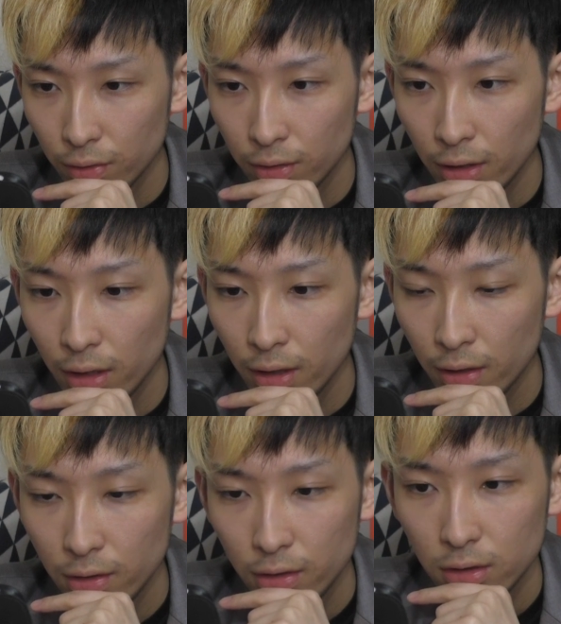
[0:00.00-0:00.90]
てくるんで、
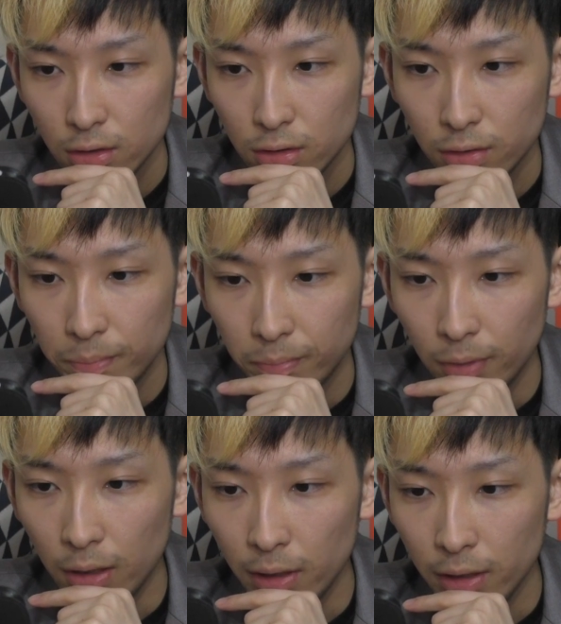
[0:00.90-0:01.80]

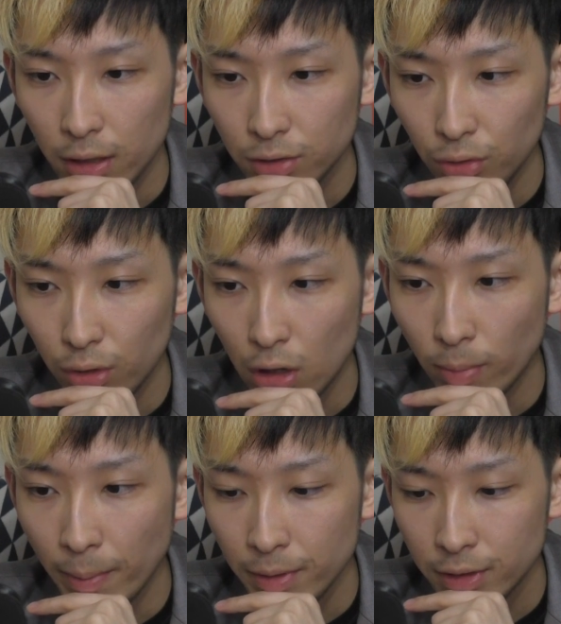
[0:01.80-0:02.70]
まあまあ、薬草とか
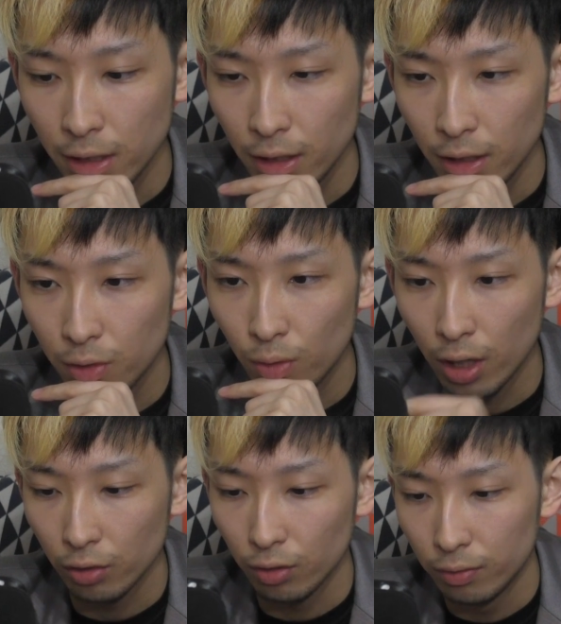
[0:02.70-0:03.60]
こまめに使いながら行こう
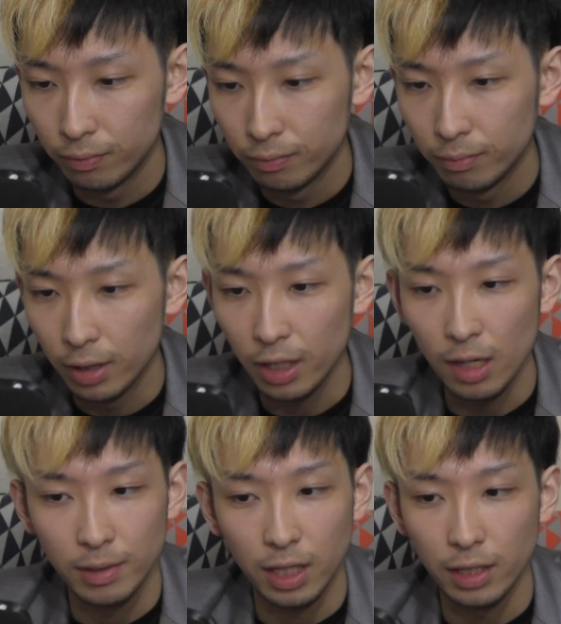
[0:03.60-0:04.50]
かなと。まあ、で
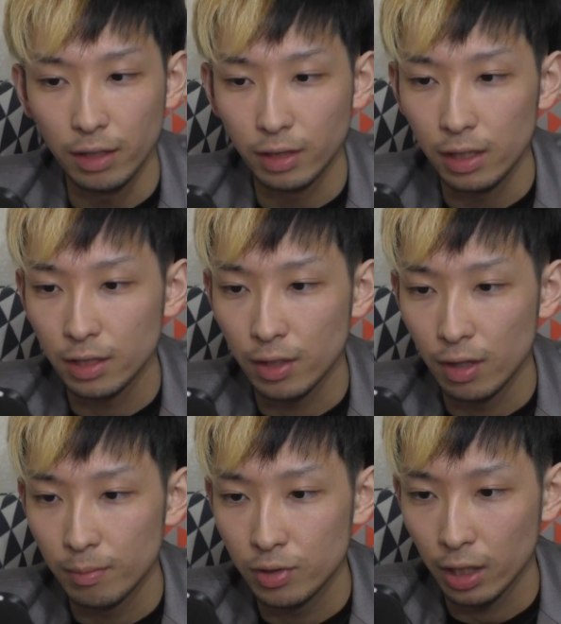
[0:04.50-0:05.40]
きれば使いたくないんですけ
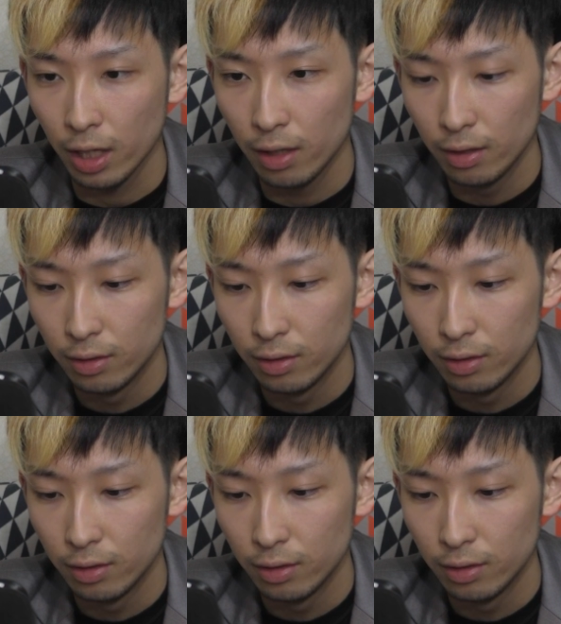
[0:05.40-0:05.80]
どね、ぶっちゃけ。